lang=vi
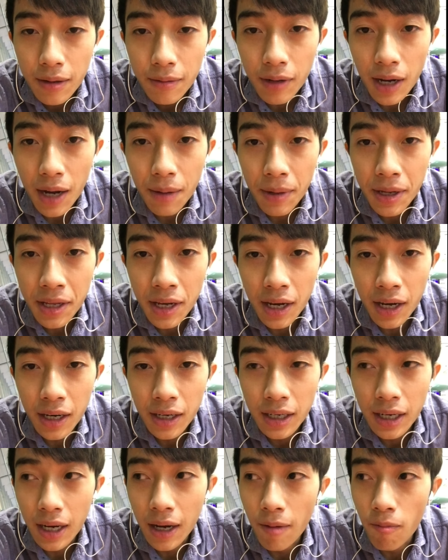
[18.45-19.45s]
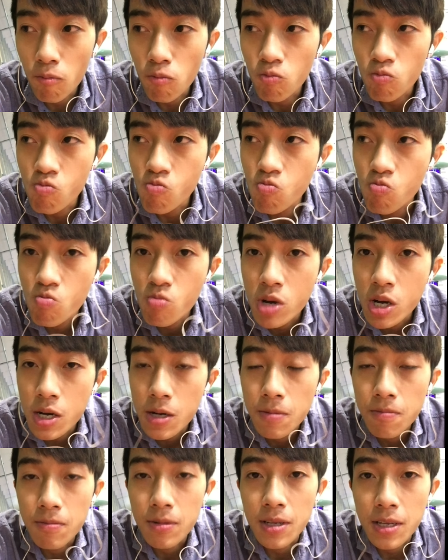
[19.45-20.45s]
Và bây giờ um,
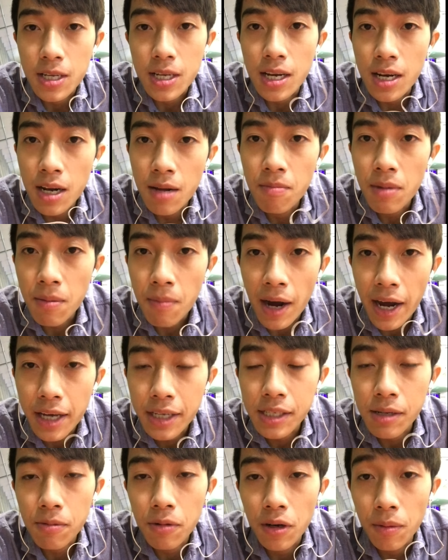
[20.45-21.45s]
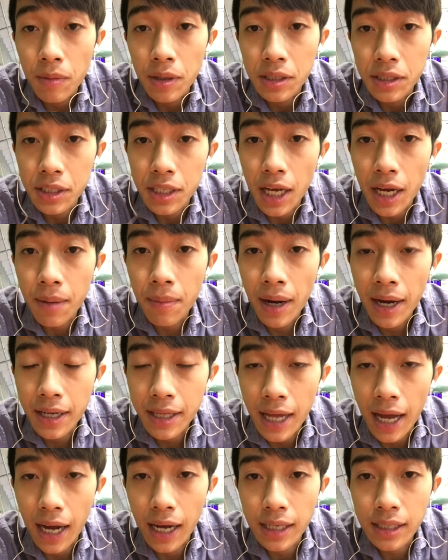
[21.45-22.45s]
mình sẽ lên máy bay xong rồi mình sẽ bay
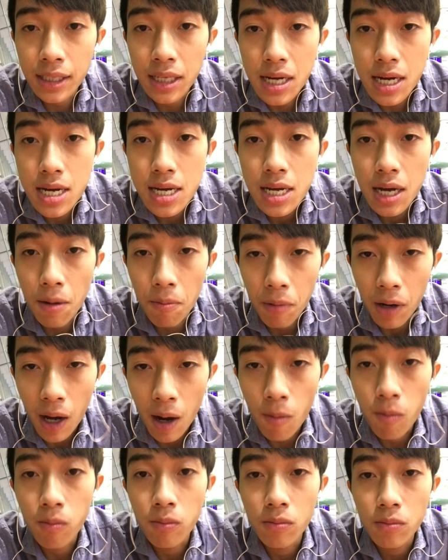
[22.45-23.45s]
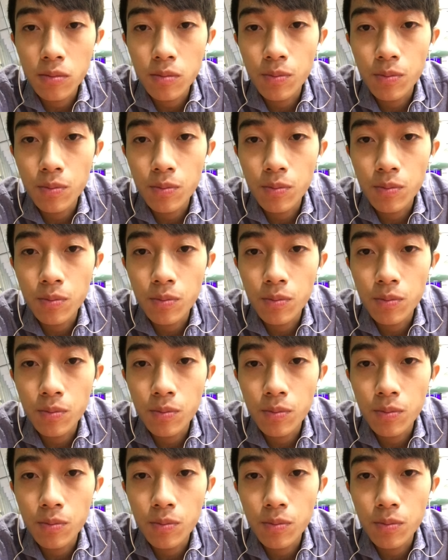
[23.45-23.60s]
thẳng tới Hồng Kông